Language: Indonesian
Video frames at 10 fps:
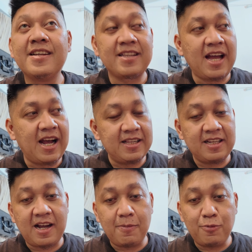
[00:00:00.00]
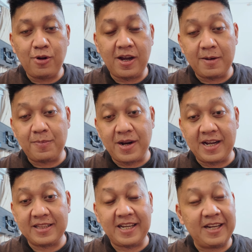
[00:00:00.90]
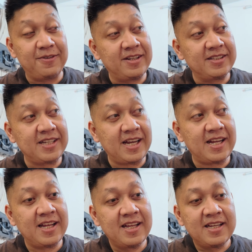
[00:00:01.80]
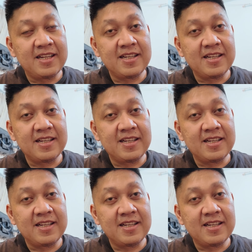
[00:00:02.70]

30. Iya. tanggal 30 akan berangkat ke Indonesia Hong